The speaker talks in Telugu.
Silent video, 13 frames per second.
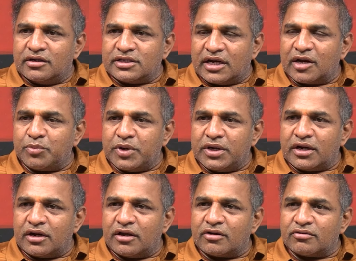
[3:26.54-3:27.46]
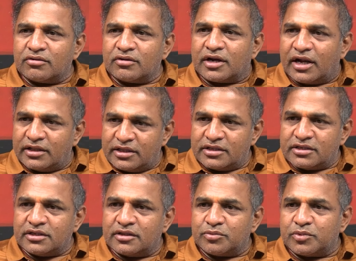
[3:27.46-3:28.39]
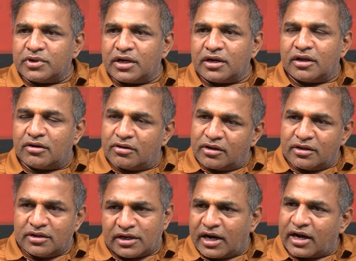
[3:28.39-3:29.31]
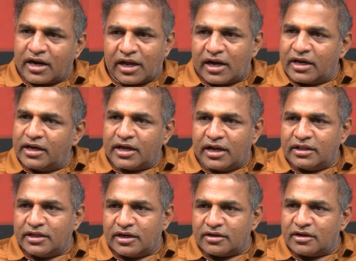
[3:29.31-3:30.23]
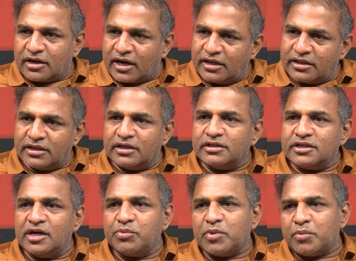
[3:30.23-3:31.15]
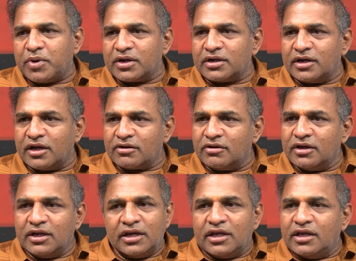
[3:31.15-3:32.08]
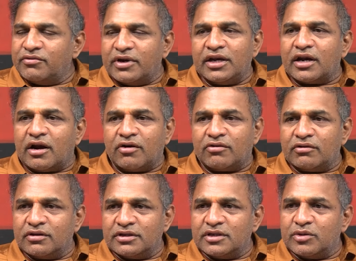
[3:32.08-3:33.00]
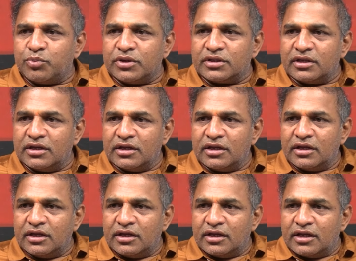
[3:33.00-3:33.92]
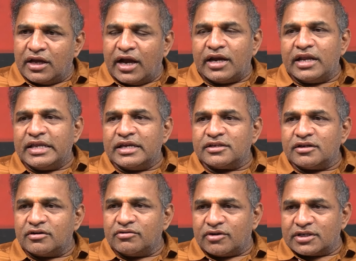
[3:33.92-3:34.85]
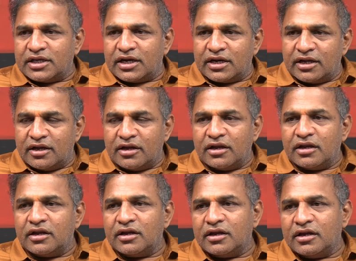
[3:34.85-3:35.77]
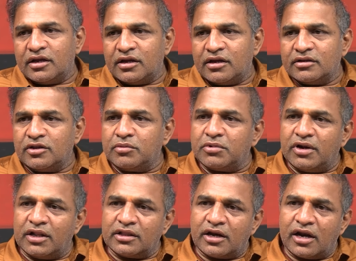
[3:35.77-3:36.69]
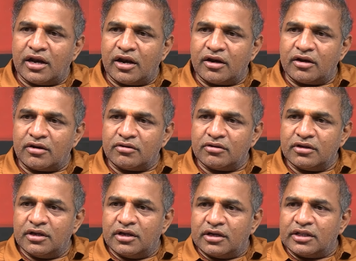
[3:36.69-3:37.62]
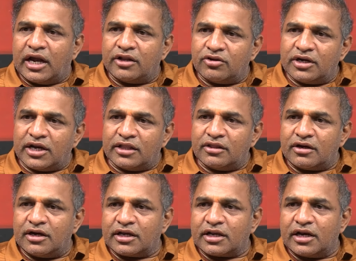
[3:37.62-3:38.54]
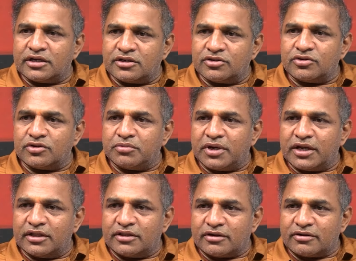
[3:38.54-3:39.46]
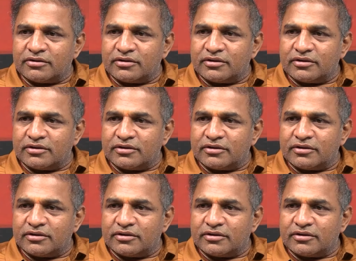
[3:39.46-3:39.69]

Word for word: శనగపిండి అన్నారు కల్తీ చింతపండు అన్నారు రకరకాల అన్నీ కల్తీ అంటున్నారు కల్తీ జీడిపప్పు అంటున్నారు ఇవన్నీ రాకూడదని చెప్పేసి ఆయన ఏం చేశాడు ఒకసారిగా తిరుమల వెళ్తున్నాను నేను అన్నాడు దాంతో అందరూ డిక్లరేషన్ చుట్టూ పరిగెత్తారు